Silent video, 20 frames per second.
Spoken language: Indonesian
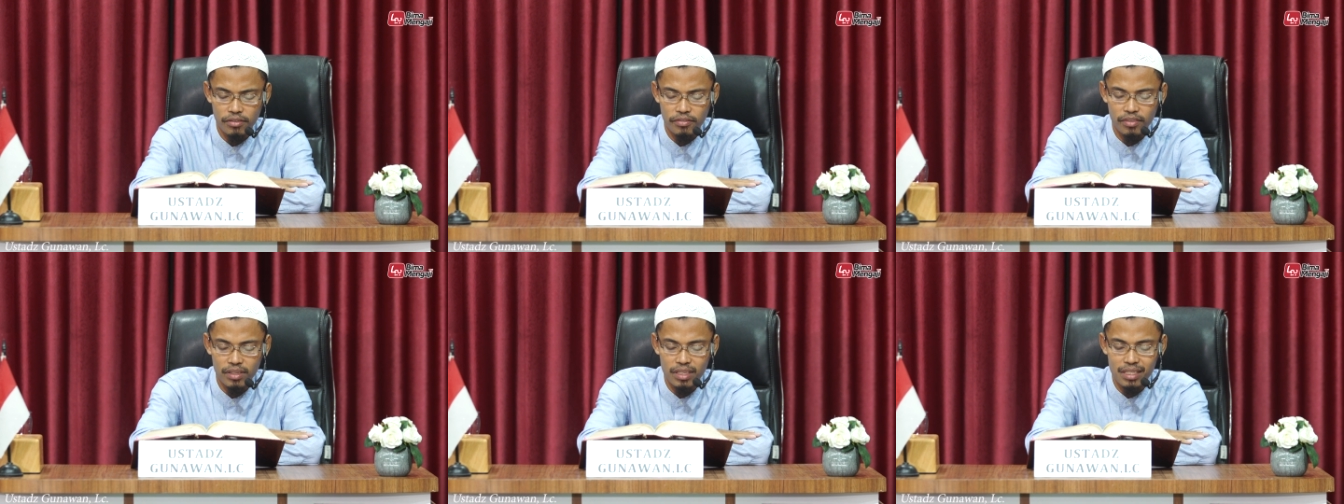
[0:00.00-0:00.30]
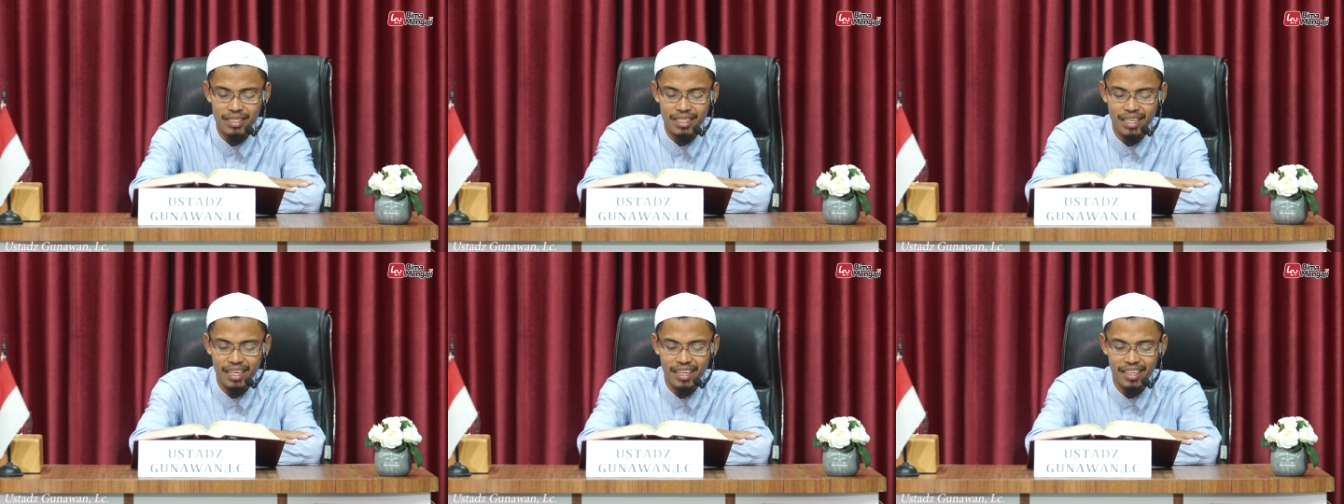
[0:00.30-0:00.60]

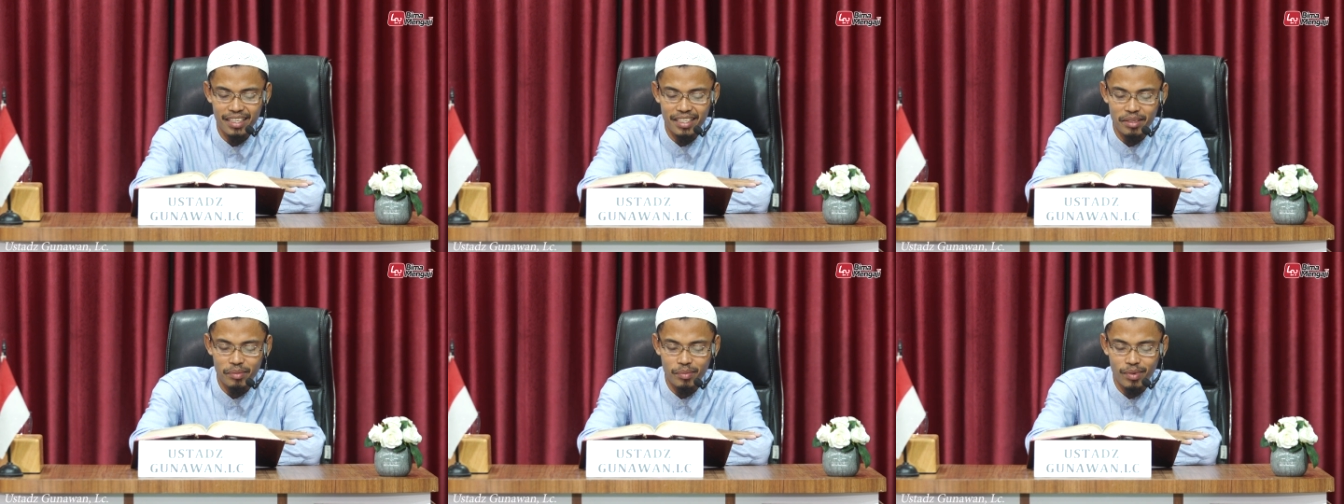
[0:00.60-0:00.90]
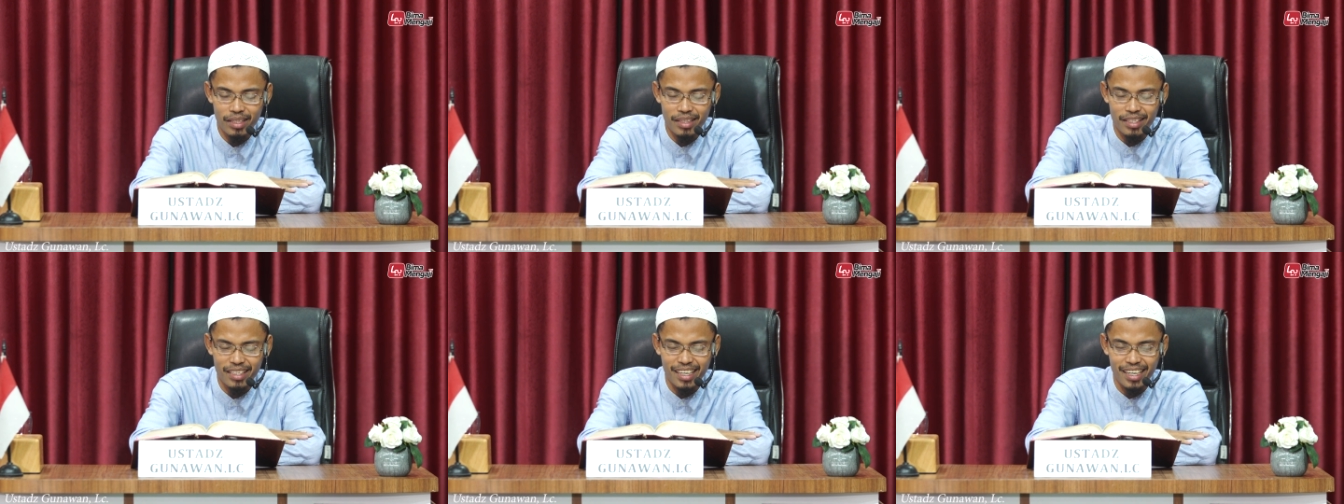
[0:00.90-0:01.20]
visa
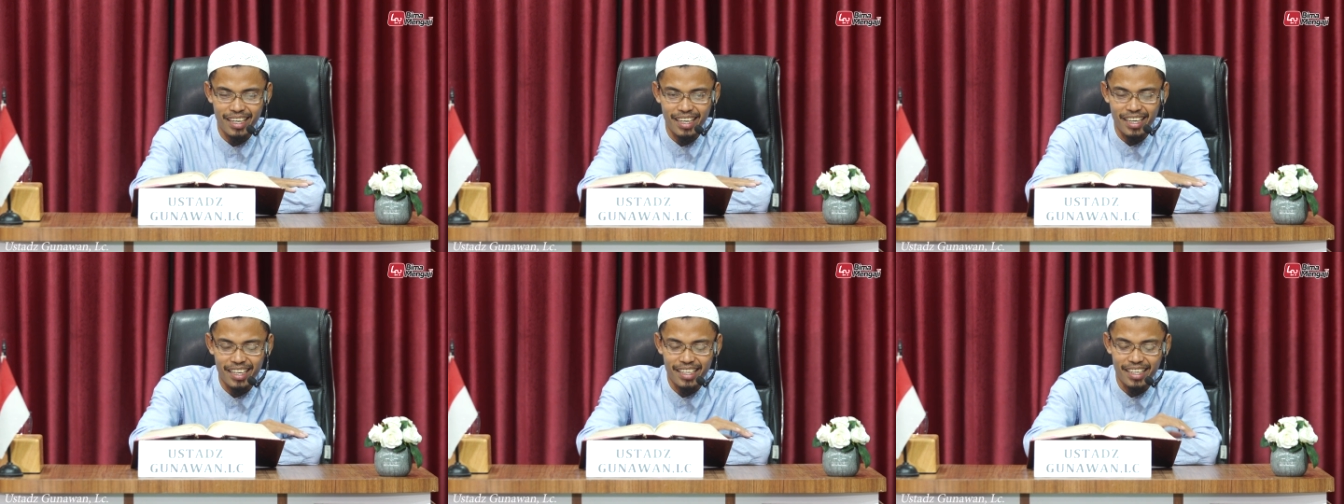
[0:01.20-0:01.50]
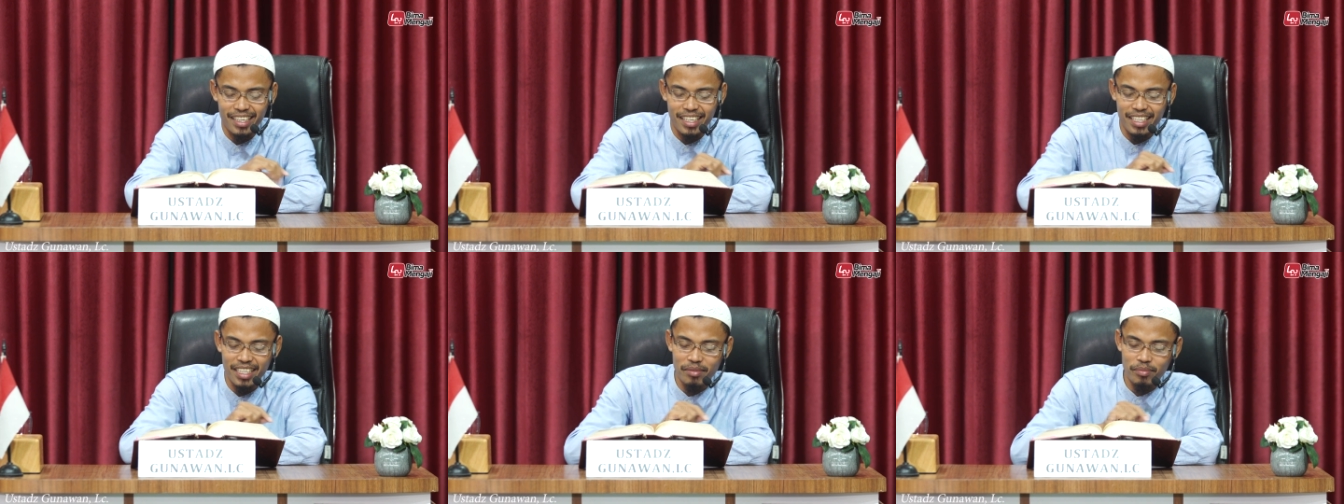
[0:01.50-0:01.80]
imatiha.
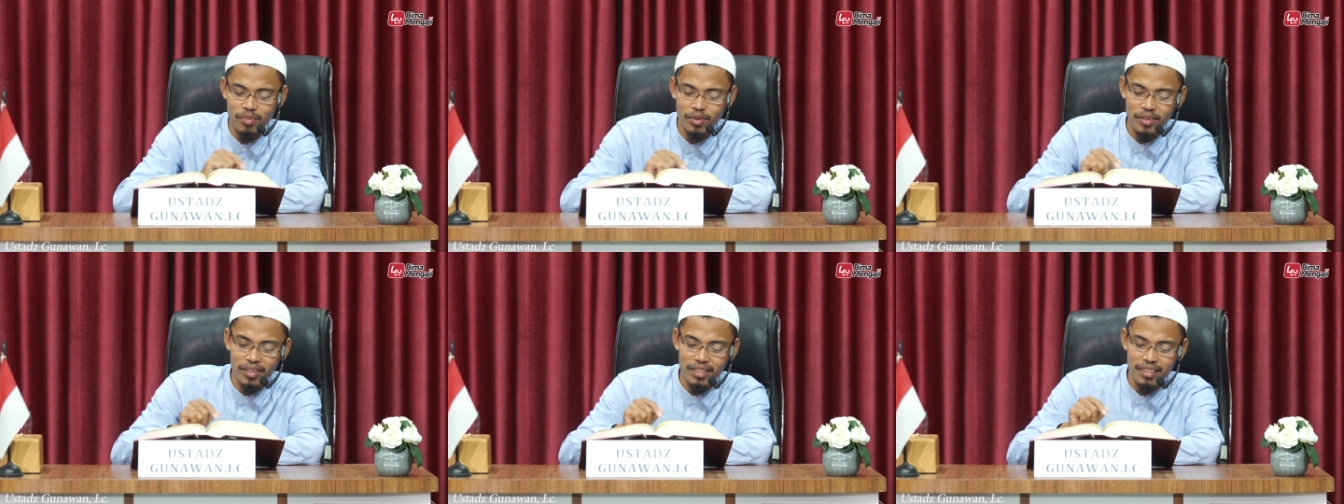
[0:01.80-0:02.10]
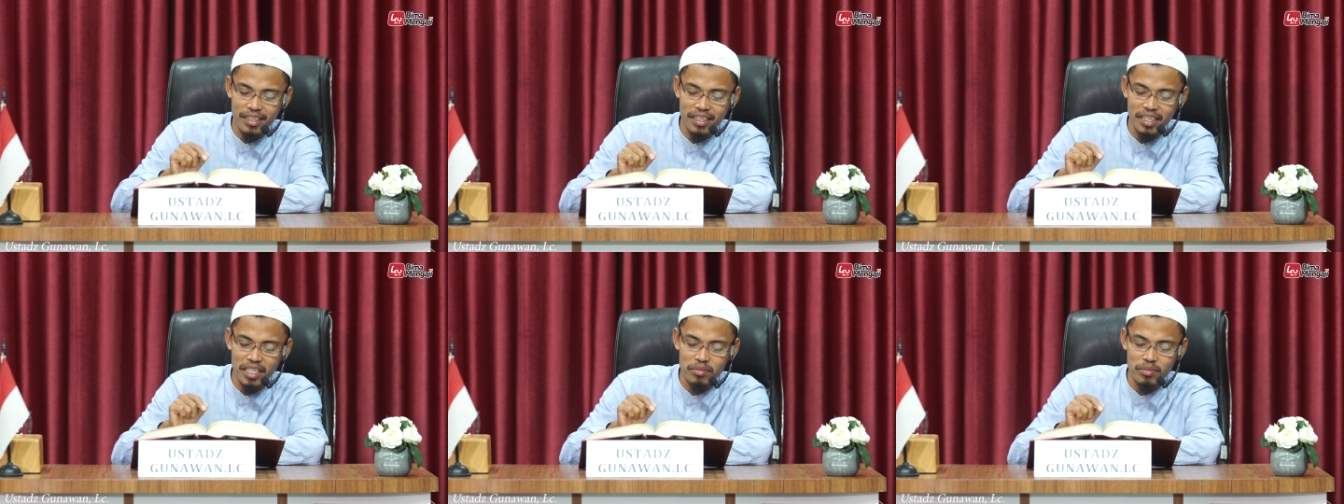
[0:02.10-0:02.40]
Nah, ini yang perlu
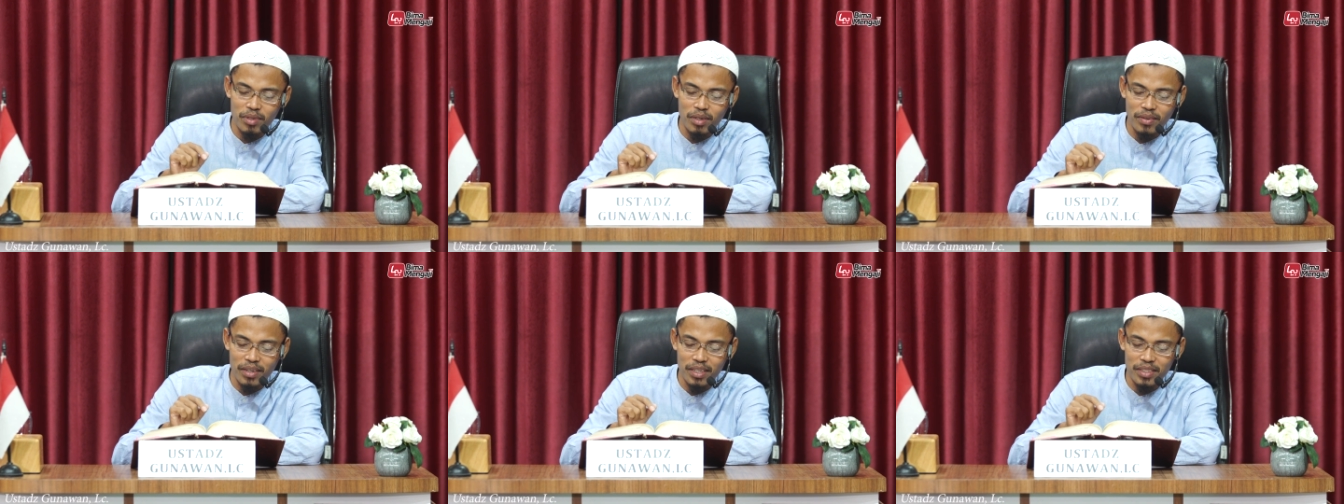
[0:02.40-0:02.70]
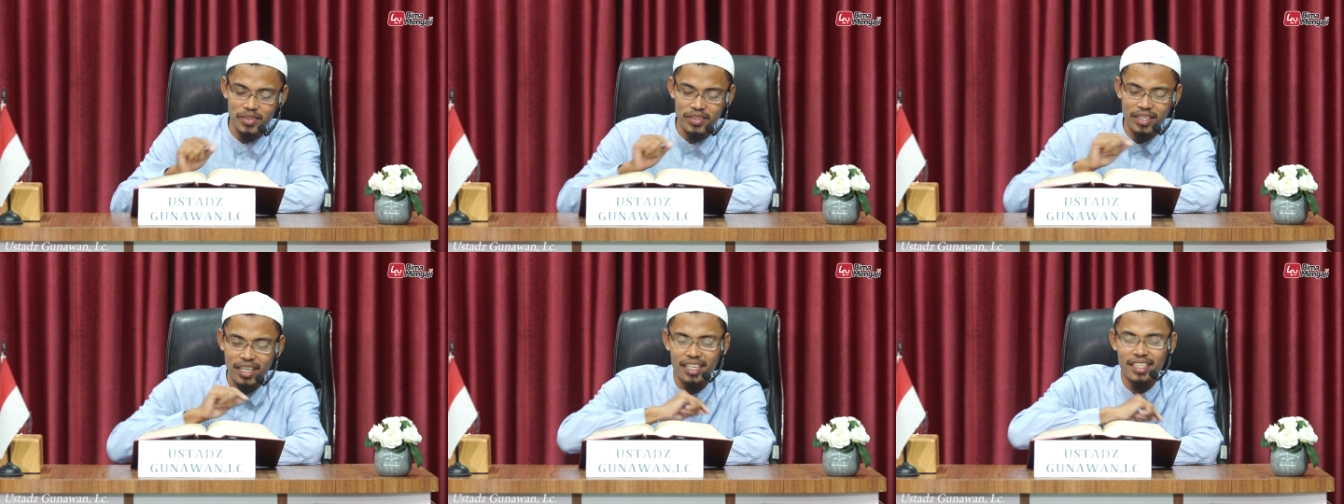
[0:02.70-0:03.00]
kita garis bawahi
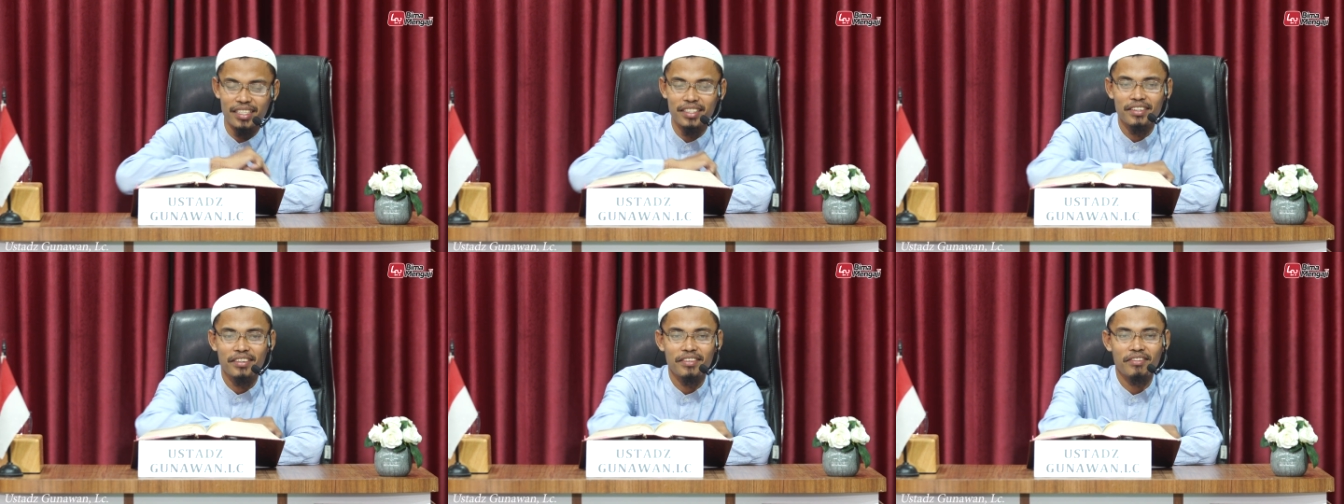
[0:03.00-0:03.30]
juga